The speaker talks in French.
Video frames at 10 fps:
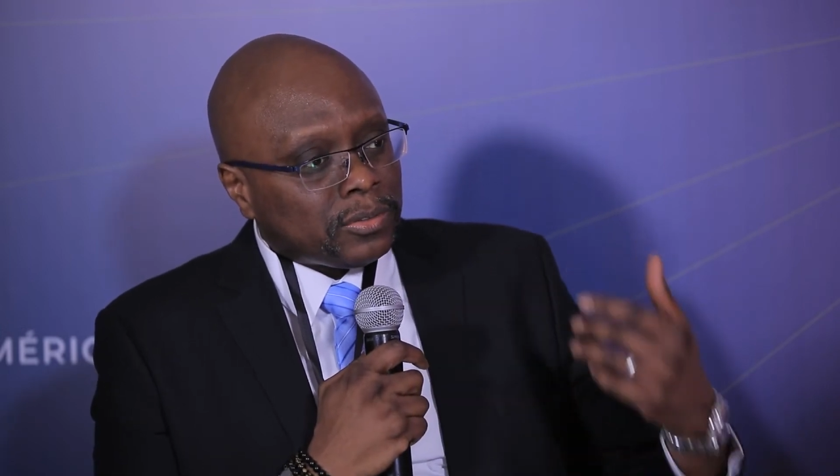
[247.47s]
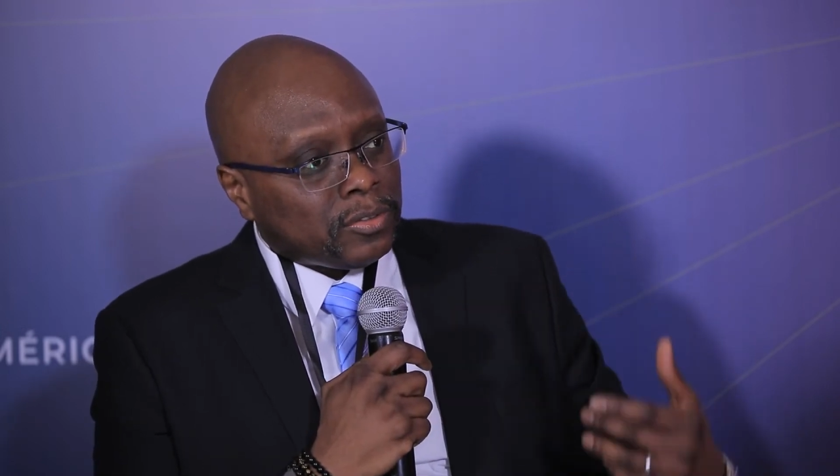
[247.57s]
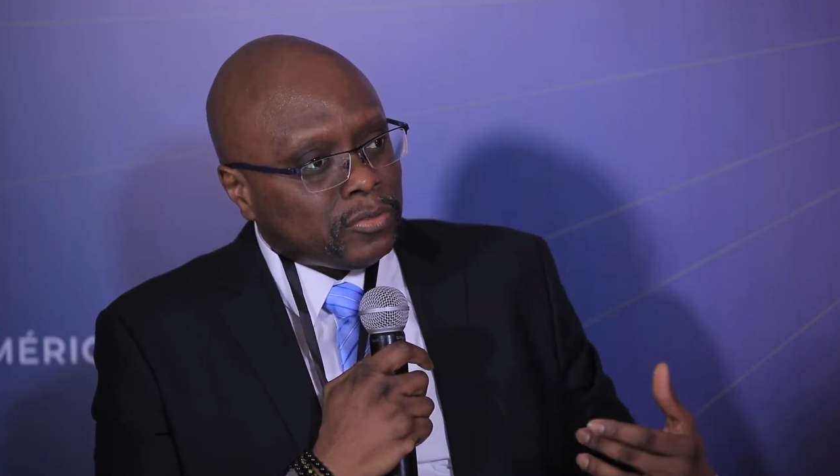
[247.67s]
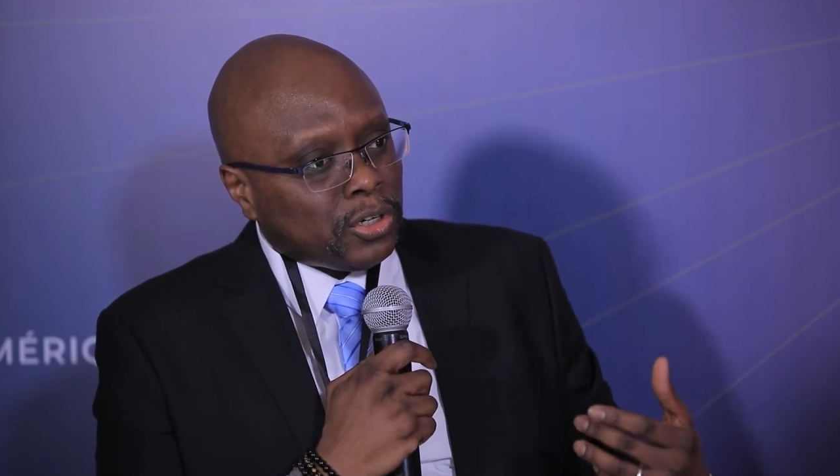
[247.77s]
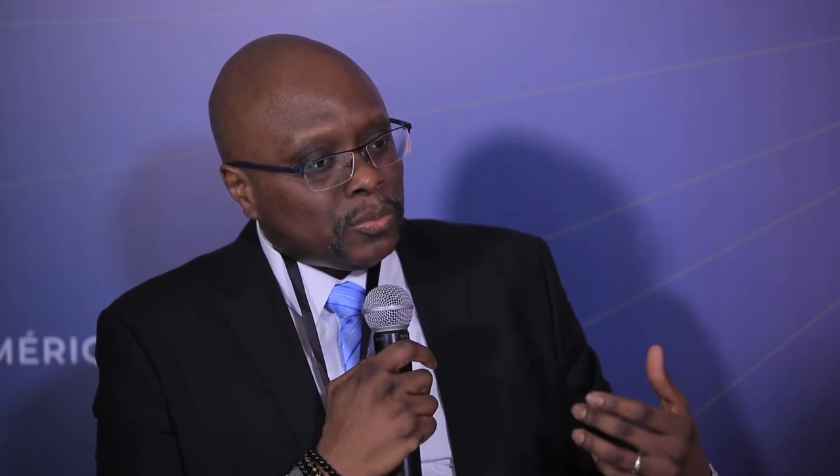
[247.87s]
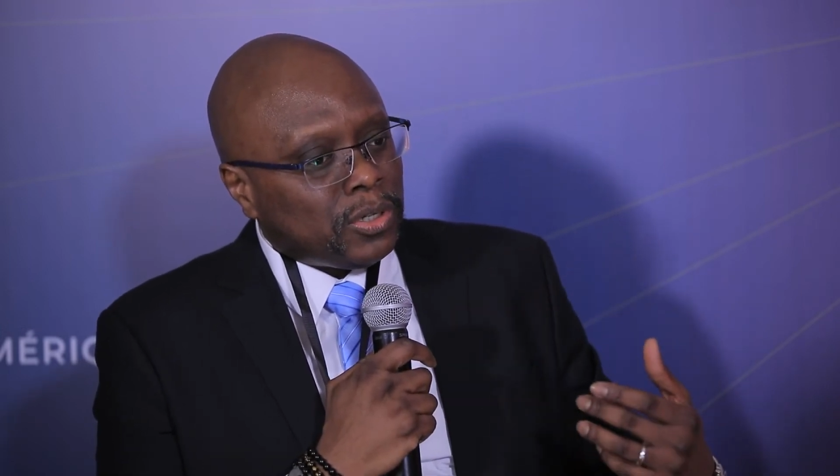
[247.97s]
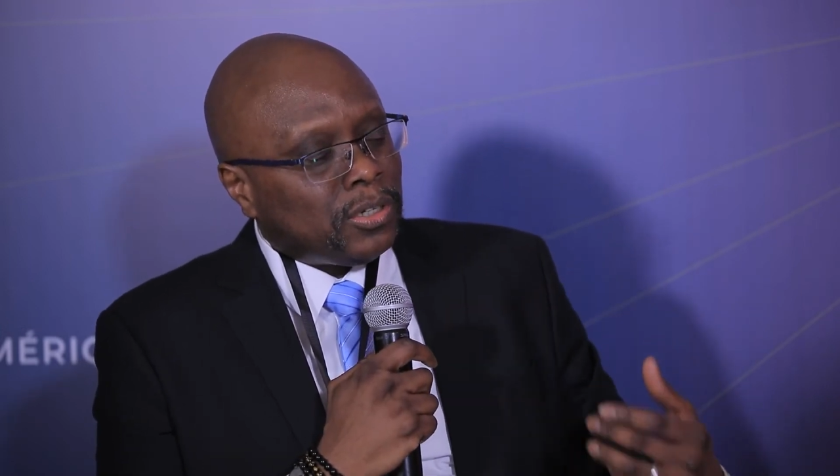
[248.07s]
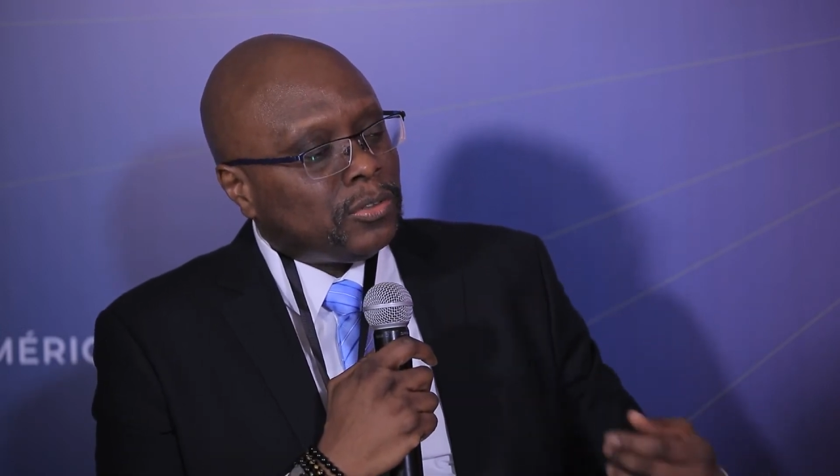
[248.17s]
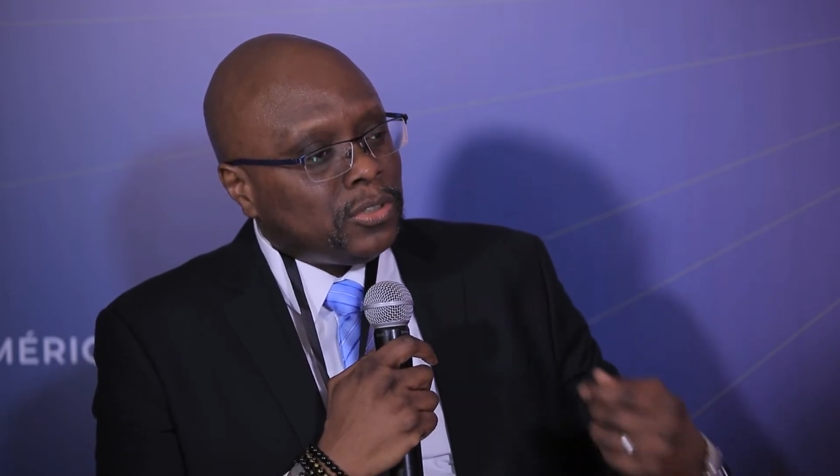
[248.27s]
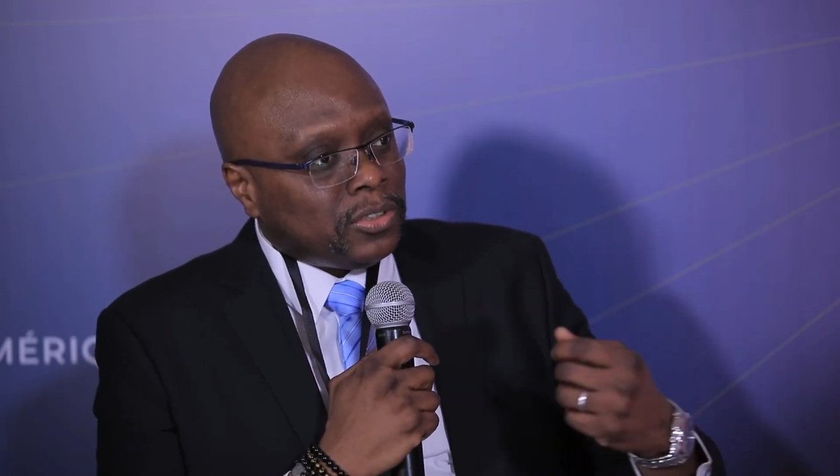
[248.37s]

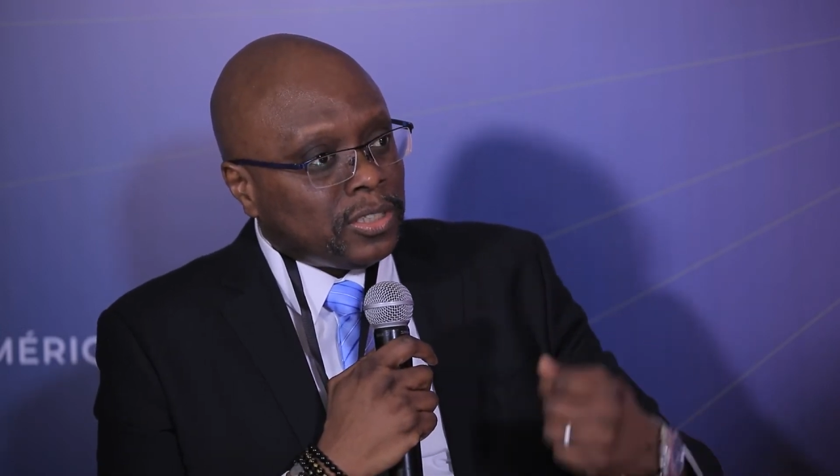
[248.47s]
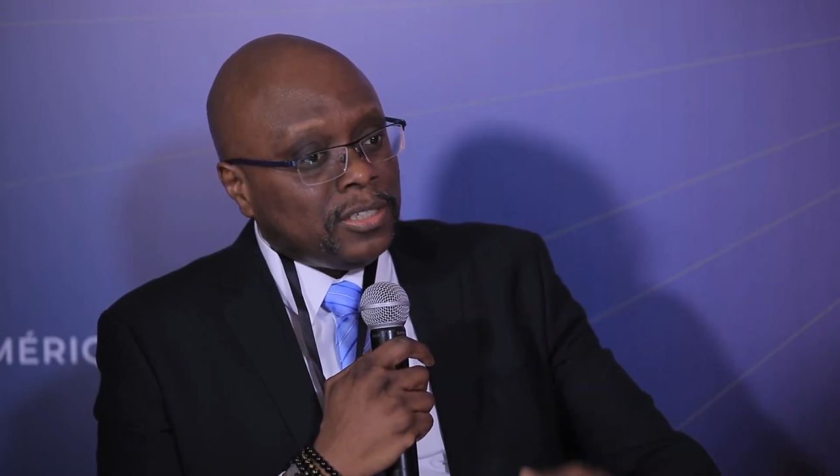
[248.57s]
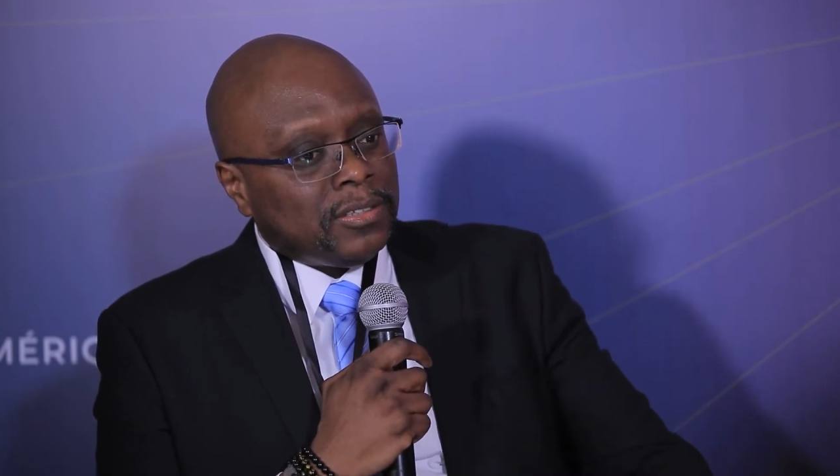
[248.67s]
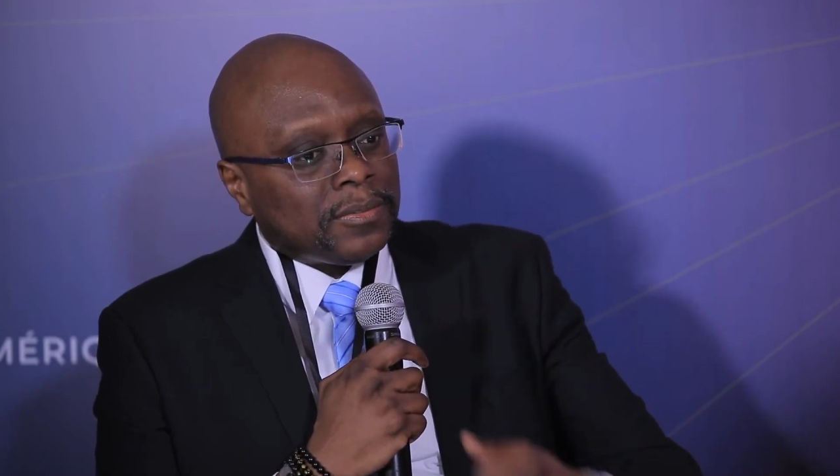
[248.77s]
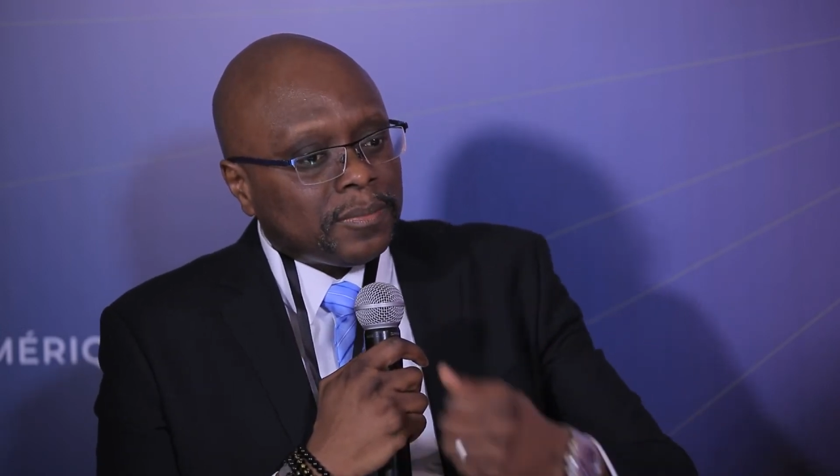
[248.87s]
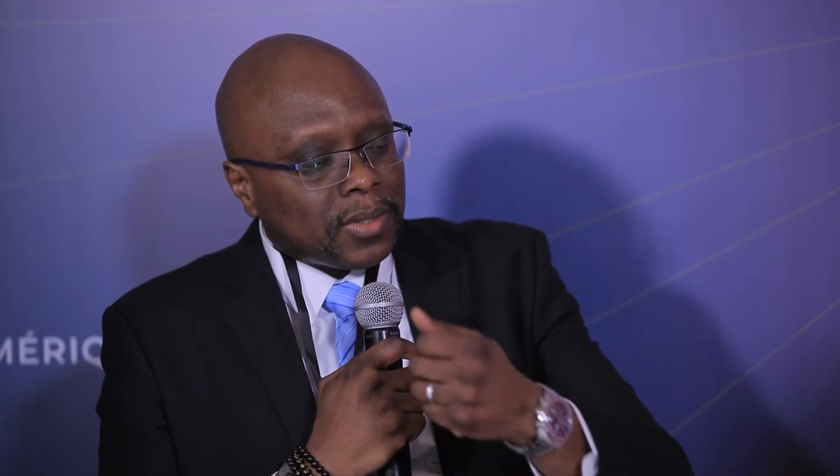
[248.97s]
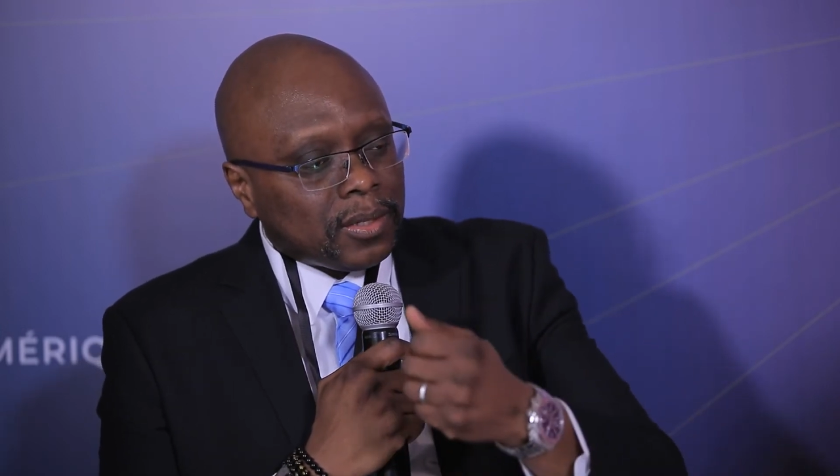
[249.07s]
environnements, on utilise